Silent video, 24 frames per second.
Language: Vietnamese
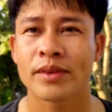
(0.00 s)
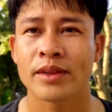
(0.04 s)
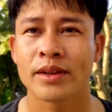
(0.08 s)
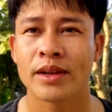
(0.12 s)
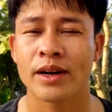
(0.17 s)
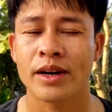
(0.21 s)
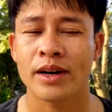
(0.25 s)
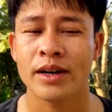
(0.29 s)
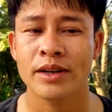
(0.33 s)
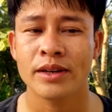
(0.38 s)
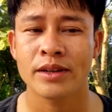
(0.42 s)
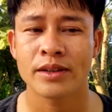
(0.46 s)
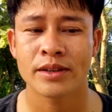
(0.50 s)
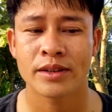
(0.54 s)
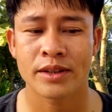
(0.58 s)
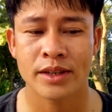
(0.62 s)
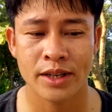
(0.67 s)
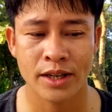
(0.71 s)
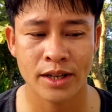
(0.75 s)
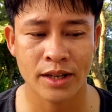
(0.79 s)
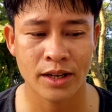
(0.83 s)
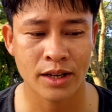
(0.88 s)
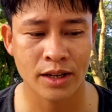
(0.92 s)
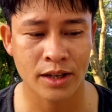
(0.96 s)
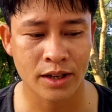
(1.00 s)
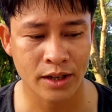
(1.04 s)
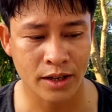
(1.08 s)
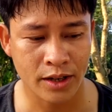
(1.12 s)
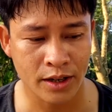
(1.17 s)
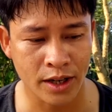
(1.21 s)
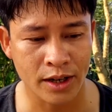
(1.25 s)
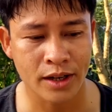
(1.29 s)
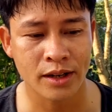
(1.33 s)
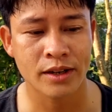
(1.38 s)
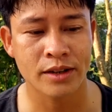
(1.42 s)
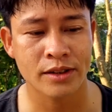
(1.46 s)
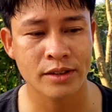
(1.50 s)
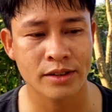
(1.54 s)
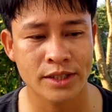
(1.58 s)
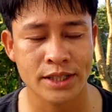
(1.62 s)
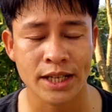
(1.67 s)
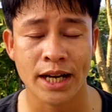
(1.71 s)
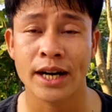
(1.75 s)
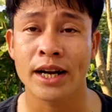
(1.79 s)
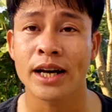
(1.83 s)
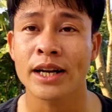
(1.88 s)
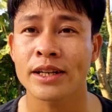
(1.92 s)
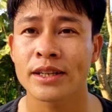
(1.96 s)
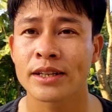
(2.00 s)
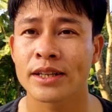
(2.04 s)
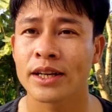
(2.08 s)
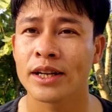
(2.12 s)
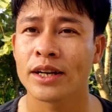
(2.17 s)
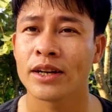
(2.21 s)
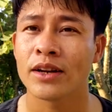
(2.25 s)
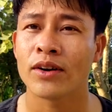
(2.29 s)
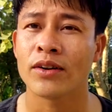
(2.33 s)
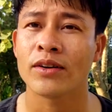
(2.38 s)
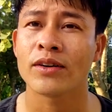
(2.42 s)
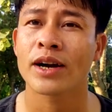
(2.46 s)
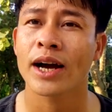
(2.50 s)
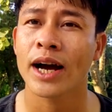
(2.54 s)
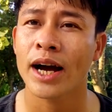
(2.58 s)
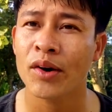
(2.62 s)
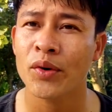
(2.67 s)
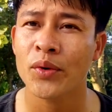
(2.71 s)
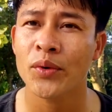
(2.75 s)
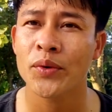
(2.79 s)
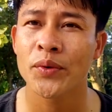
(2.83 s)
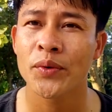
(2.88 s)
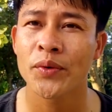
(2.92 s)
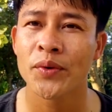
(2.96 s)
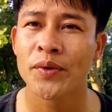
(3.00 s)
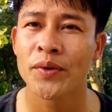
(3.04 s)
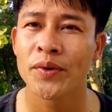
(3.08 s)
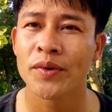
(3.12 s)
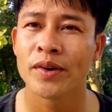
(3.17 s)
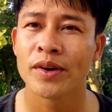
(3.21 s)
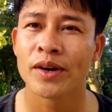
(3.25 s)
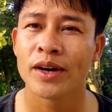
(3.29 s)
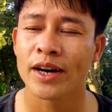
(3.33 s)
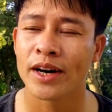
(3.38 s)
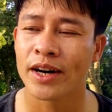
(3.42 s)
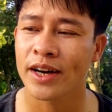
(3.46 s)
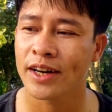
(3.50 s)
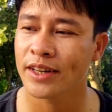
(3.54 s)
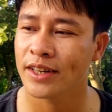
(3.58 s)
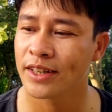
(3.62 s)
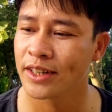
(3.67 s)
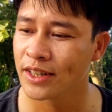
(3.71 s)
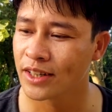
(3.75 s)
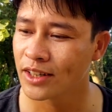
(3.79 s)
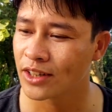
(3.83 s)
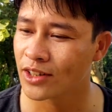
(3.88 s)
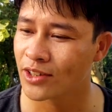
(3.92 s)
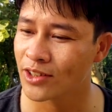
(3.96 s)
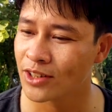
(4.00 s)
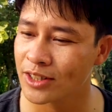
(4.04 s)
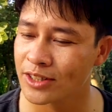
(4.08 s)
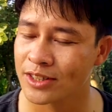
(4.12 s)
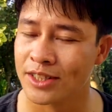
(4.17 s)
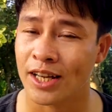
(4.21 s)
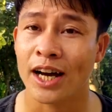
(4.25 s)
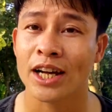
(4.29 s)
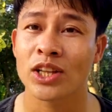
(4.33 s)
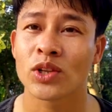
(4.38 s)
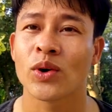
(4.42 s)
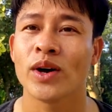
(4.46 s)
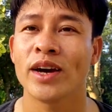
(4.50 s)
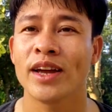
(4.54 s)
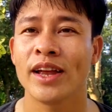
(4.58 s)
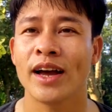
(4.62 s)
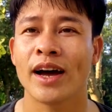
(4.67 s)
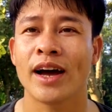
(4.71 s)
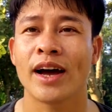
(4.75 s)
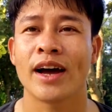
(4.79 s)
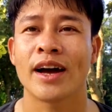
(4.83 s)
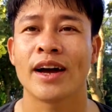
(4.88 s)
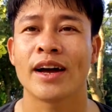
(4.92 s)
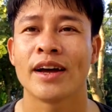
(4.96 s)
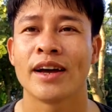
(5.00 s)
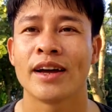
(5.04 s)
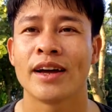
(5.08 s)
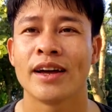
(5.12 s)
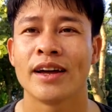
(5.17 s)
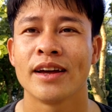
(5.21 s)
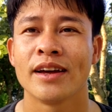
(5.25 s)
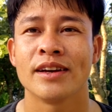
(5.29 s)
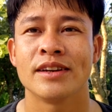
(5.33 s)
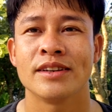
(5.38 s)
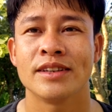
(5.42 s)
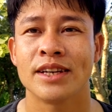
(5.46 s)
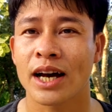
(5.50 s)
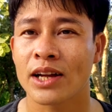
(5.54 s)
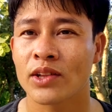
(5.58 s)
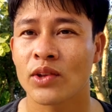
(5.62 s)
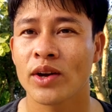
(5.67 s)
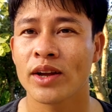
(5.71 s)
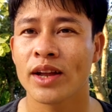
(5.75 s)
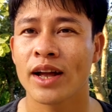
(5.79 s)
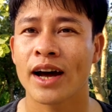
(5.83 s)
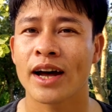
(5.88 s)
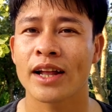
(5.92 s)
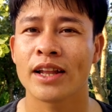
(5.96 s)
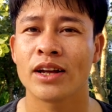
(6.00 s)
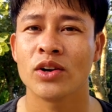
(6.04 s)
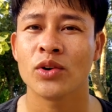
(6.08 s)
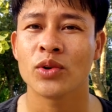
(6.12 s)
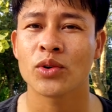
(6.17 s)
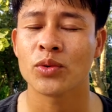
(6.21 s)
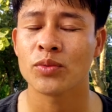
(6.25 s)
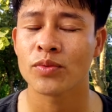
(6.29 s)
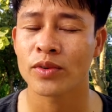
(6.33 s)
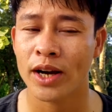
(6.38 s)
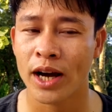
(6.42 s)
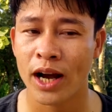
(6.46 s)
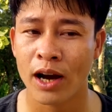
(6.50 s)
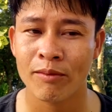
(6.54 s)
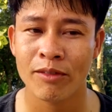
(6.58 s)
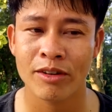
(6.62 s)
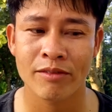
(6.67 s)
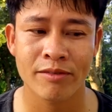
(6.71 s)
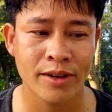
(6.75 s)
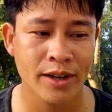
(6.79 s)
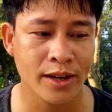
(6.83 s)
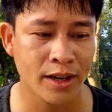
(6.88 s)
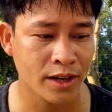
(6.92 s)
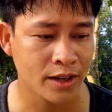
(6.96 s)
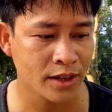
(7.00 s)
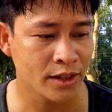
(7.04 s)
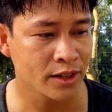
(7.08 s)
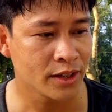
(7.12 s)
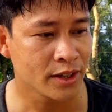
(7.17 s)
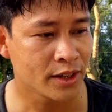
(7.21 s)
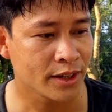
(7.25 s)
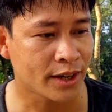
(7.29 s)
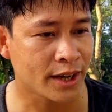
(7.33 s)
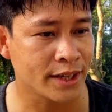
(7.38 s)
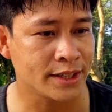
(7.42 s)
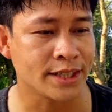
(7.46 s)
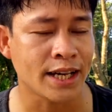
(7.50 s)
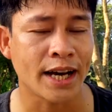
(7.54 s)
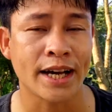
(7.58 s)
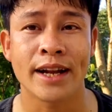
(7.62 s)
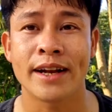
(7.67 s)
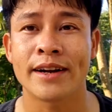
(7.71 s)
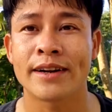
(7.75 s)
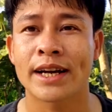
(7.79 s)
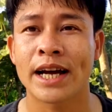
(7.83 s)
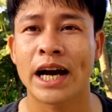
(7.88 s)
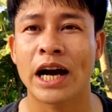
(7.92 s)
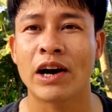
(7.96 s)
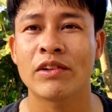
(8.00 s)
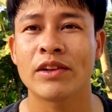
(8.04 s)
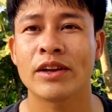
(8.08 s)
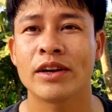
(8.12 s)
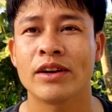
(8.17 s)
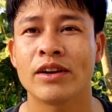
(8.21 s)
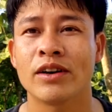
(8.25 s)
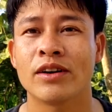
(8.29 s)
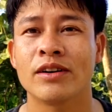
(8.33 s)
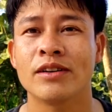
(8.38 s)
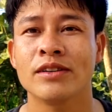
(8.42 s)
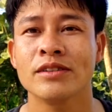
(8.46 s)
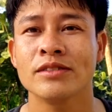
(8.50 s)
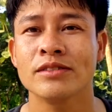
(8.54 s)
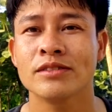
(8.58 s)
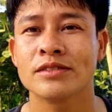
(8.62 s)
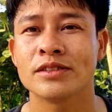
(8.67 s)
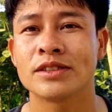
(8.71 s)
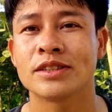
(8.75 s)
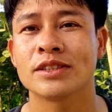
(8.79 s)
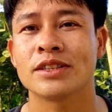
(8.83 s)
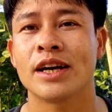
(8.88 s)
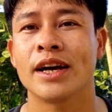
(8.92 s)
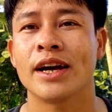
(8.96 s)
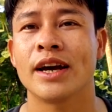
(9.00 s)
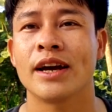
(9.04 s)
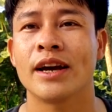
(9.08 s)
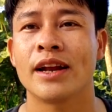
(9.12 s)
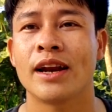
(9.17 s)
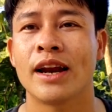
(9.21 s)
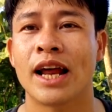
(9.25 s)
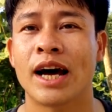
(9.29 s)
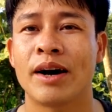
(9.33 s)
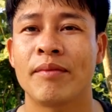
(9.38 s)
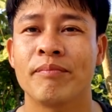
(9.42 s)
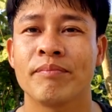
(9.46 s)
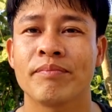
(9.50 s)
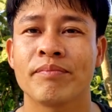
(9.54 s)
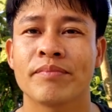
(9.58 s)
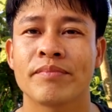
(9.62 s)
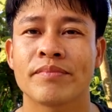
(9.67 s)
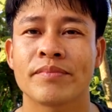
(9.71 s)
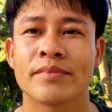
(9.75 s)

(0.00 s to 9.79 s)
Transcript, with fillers: đấy thì là đất, giá đất thì nó cao. Đấy, rồi giá thuê nhà, giá thuê nhà thì nó cũng cao, bởi vì là cái giá đất cao thì nó sẽ làm